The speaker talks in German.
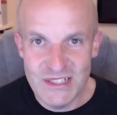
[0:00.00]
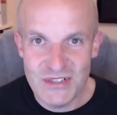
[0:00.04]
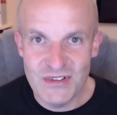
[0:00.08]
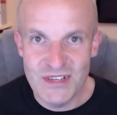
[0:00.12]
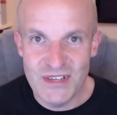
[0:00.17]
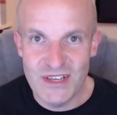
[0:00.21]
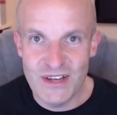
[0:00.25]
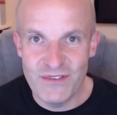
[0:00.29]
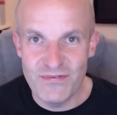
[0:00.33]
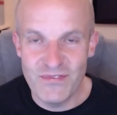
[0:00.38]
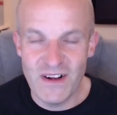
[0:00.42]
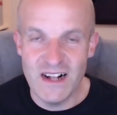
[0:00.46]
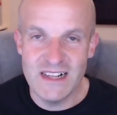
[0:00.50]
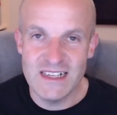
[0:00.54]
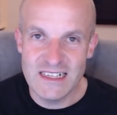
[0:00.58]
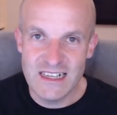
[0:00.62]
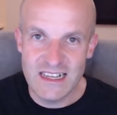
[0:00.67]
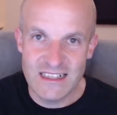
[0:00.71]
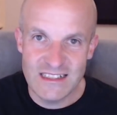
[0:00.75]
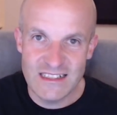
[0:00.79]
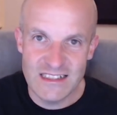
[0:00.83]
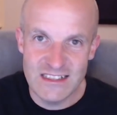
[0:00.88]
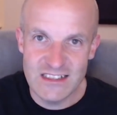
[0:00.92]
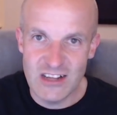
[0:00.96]
Wenn es euch gefallen
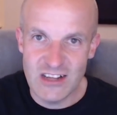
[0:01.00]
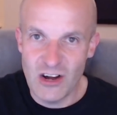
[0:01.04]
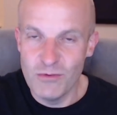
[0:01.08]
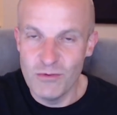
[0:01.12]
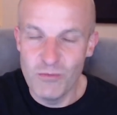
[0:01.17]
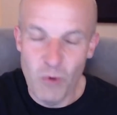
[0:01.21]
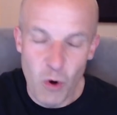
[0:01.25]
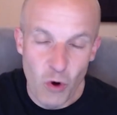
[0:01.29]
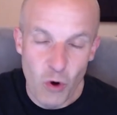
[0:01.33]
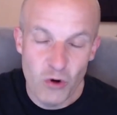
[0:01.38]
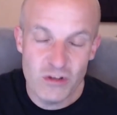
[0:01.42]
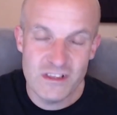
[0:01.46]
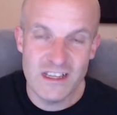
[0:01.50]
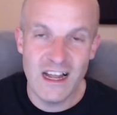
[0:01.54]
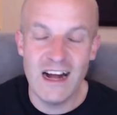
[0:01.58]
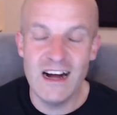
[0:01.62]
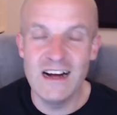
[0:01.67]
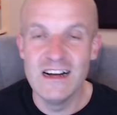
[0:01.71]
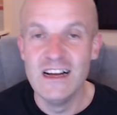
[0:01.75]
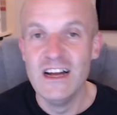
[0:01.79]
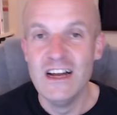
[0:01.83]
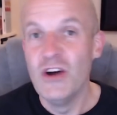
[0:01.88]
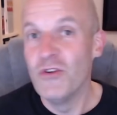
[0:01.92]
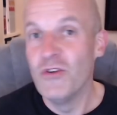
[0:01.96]
hat, lasst einen Daumen hoch
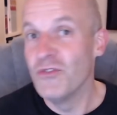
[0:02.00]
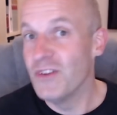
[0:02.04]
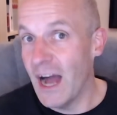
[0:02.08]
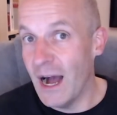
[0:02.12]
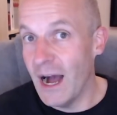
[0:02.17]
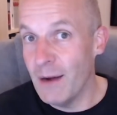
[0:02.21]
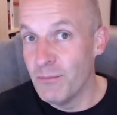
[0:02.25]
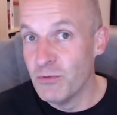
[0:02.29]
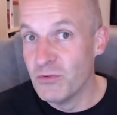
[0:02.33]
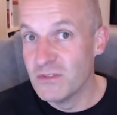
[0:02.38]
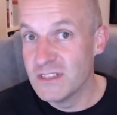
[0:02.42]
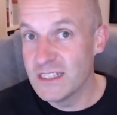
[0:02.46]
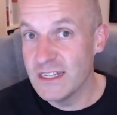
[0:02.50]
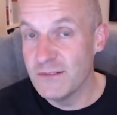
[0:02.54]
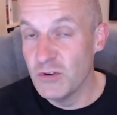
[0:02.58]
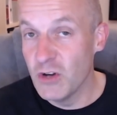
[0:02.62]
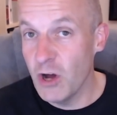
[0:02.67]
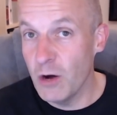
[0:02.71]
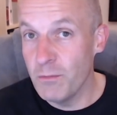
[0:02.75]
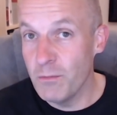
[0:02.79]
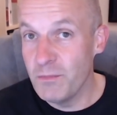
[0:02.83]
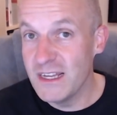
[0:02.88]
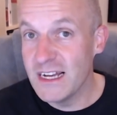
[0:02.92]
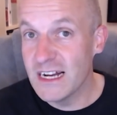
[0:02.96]
da und ein Abo ist ja
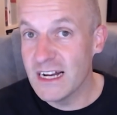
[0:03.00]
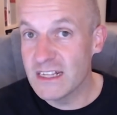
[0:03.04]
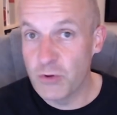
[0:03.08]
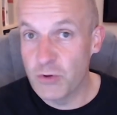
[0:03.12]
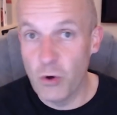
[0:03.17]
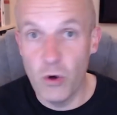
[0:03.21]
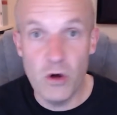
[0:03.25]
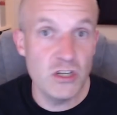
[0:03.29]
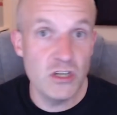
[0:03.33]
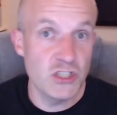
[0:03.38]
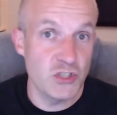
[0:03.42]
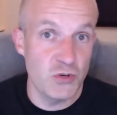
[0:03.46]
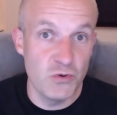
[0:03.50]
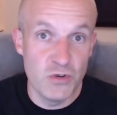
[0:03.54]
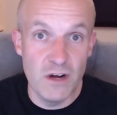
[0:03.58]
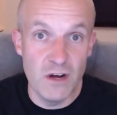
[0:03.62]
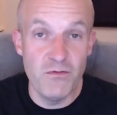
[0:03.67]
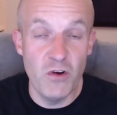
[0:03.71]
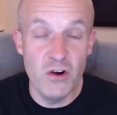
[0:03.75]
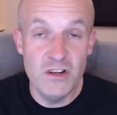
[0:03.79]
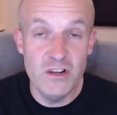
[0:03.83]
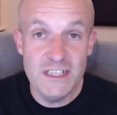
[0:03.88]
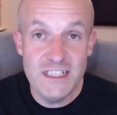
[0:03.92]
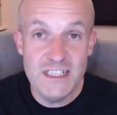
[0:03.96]
wohl obligatorisch
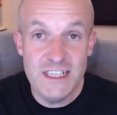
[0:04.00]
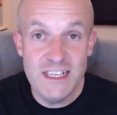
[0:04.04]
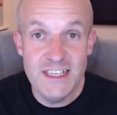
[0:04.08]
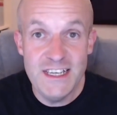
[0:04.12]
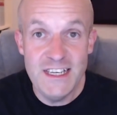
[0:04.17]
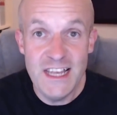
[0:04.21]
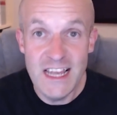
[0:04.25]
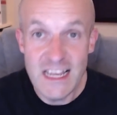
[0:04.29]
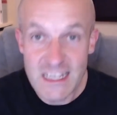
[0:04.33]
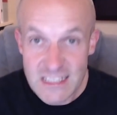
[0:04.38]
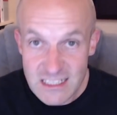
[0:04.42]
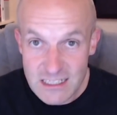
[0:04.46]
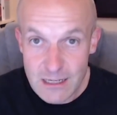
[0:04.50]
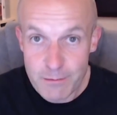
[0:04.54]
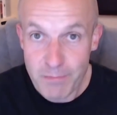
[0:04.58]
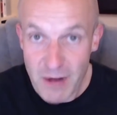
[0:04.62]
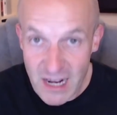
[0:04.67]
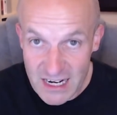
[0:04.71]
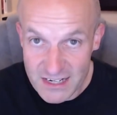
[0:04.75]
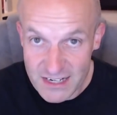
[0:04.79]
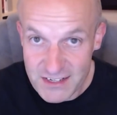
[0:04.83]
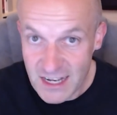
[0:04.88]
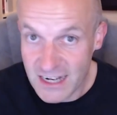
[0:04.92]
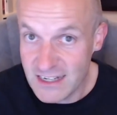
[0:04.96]
oder wollt ihr die nächste
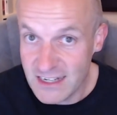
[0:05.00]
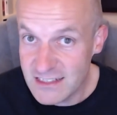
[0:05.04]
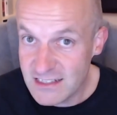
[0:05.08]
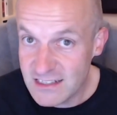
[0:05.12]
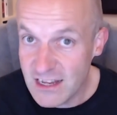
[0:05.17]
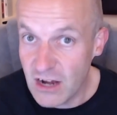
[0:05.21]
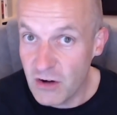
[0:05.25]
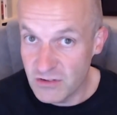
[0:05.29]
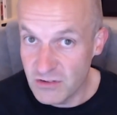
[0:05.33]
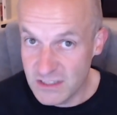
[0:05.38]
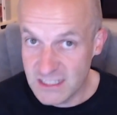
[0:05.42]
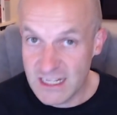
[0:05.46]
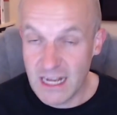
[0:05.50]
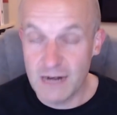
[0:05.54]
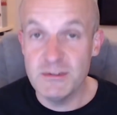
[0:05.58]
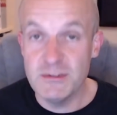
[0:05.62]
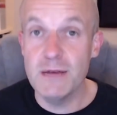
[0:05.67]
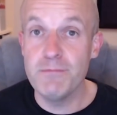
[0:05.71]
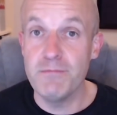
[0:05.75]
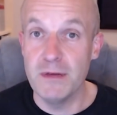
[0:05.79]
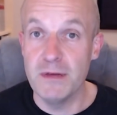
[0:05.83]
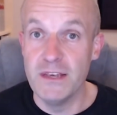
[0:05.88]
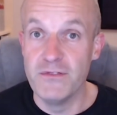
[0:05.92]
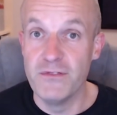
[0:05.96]
brandheiße
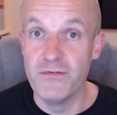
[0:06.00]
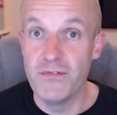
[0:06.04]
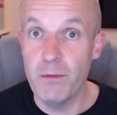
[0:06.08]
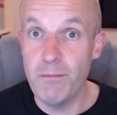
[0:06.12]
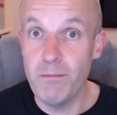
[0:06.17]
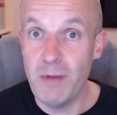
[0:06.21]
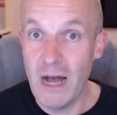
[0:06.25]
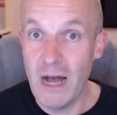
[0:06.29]
Ausgabe der Ben